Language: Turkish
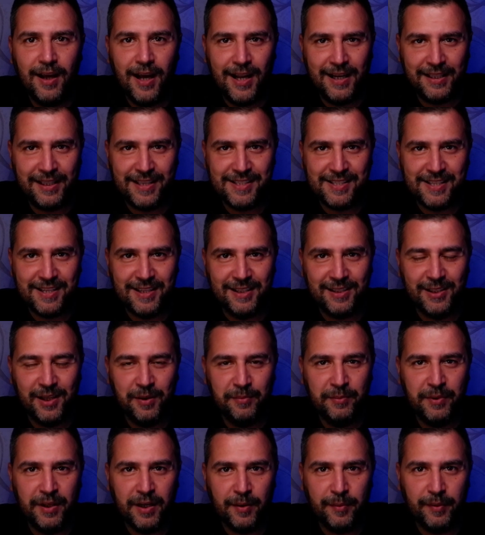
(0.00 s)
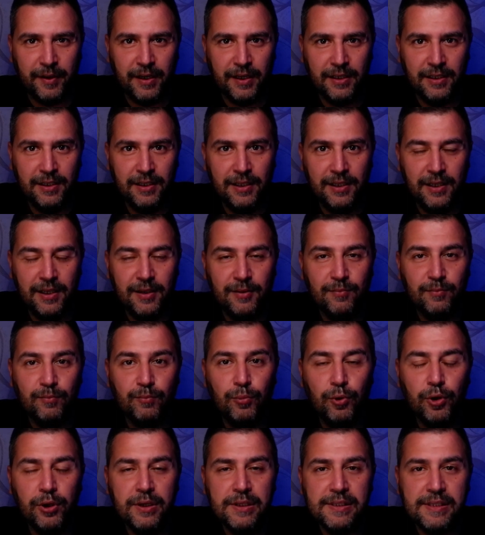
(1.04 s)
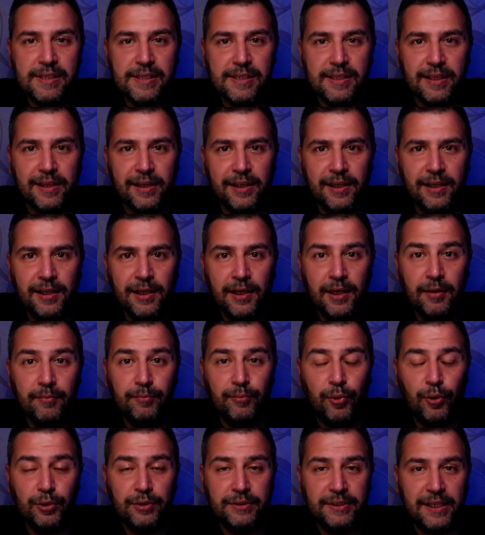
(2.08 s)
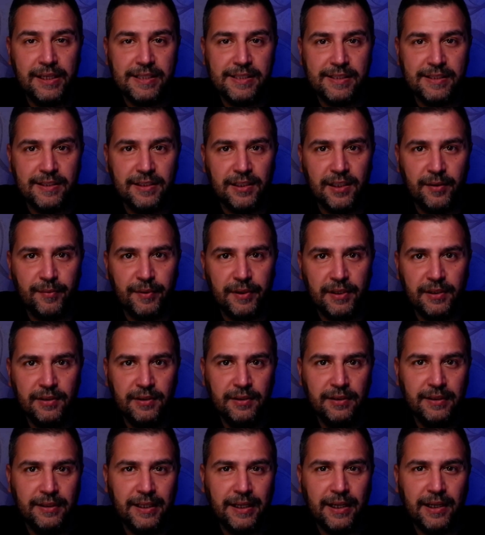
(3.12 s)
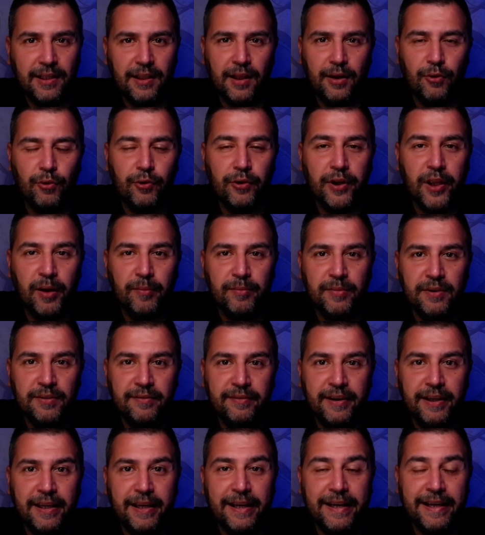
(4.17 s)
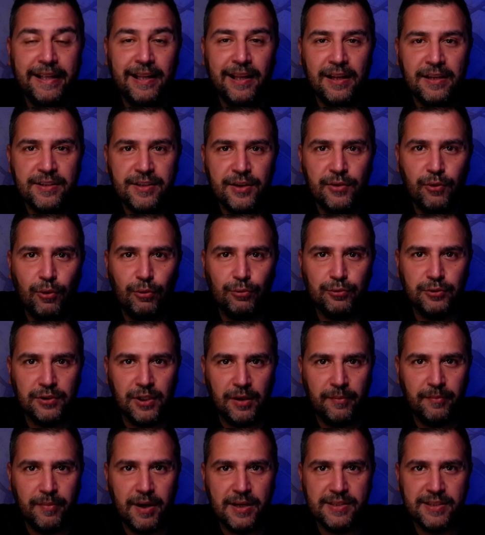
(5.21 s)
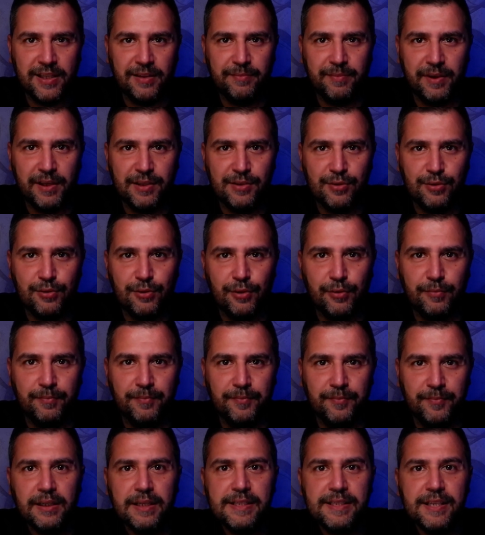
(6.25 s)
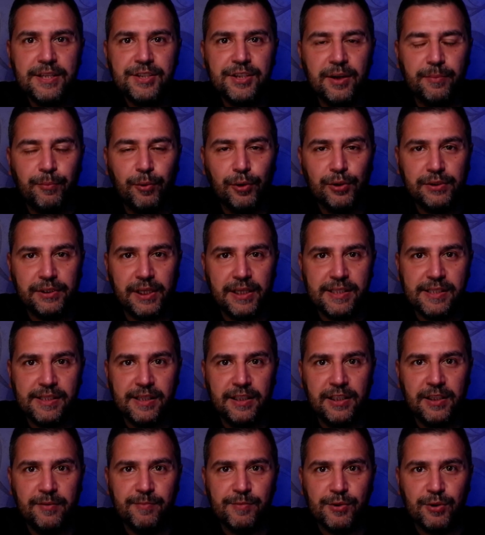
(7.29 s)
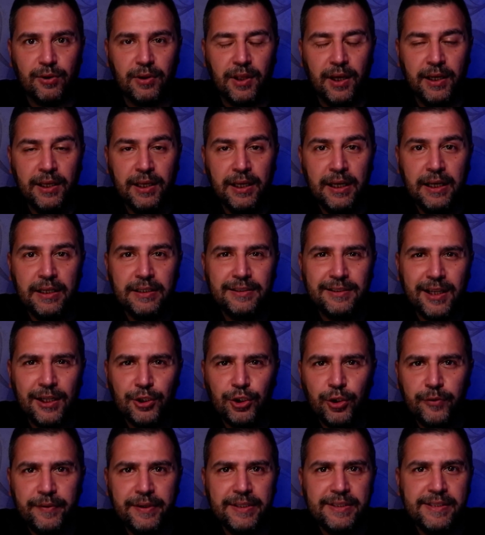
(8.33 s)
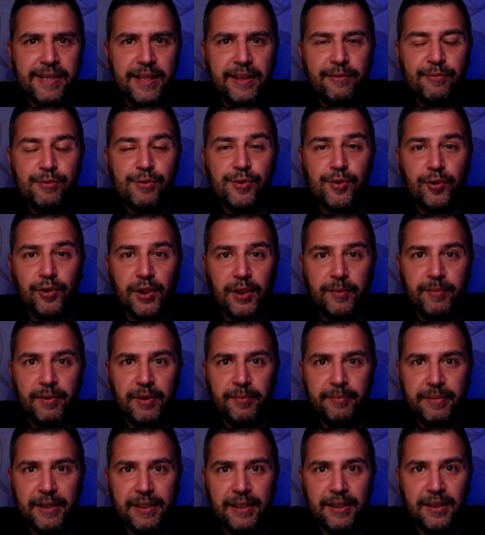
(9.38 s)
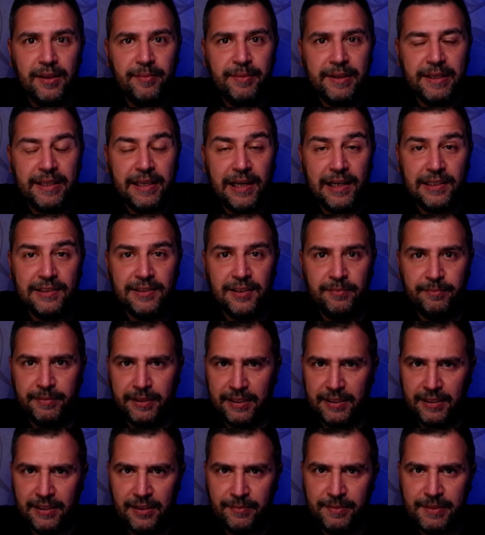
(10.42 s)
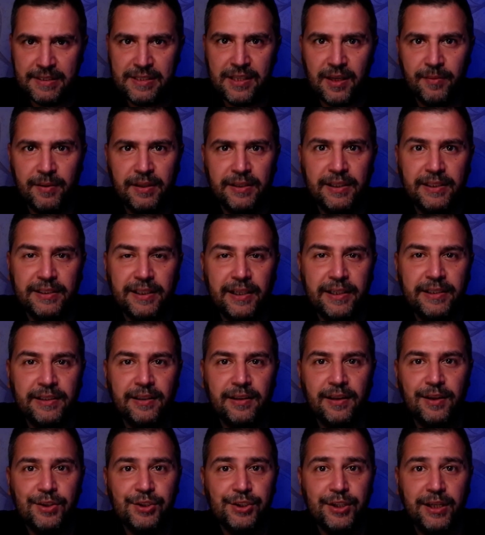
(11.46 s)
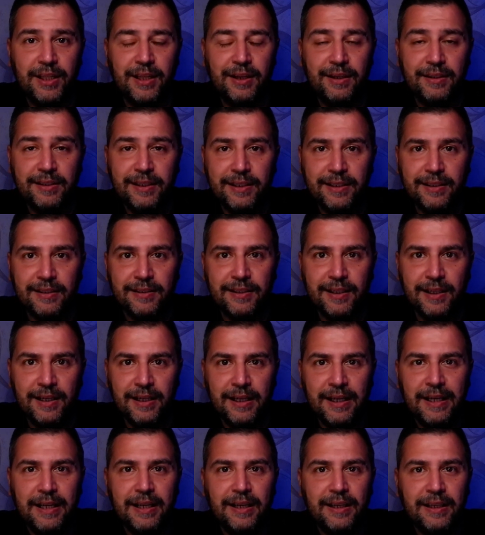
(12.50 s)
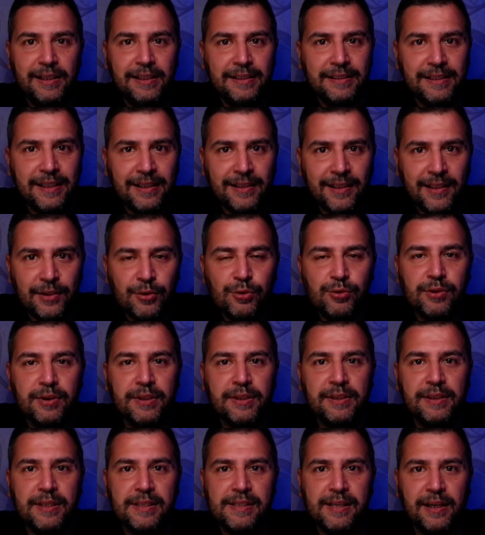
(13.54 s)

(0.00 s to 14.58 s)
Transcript: Herkese yeniden merhaba. Bugün sizlere podcast dinlemenin ne kadar önemli ve eğlenceli olduğundan bahsetmek istiyorum. Kısaca podcast dediğimiz olay radyo ve televizyon gibi belirli bir yerden belirli bir zamanda yayınlanan şeyler değil de internet üzerinde